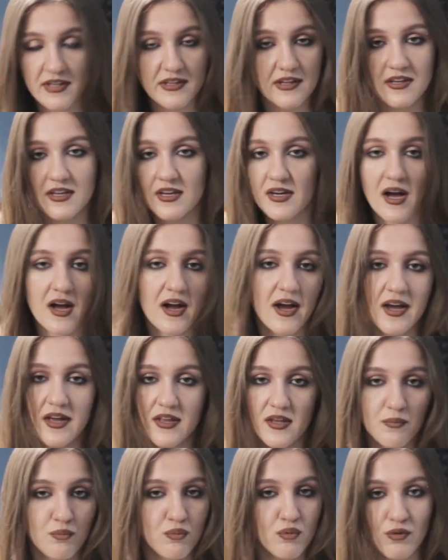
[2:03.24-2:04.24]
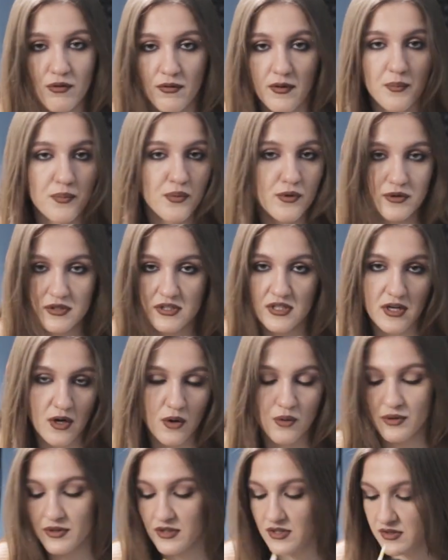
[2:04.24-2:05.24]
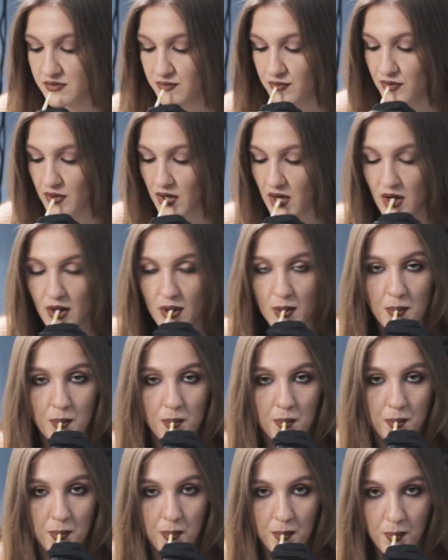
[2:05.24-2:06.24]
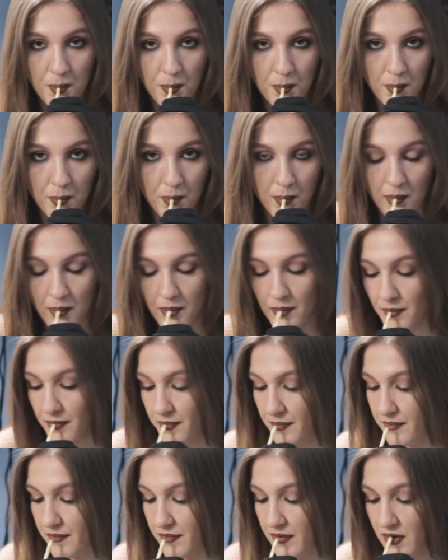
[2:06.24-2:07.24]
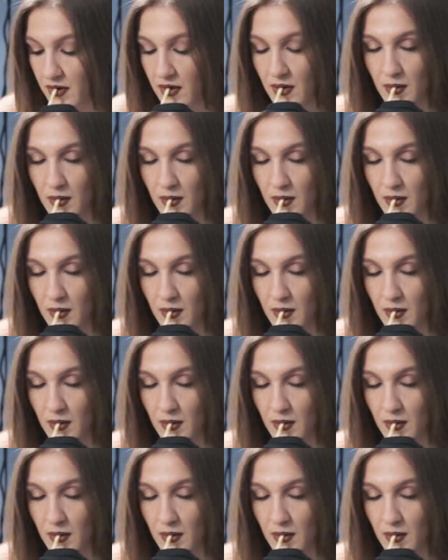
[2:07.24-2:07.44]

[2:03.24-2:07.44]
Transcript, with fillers: Это никакая не буква, просто какой-то звук. То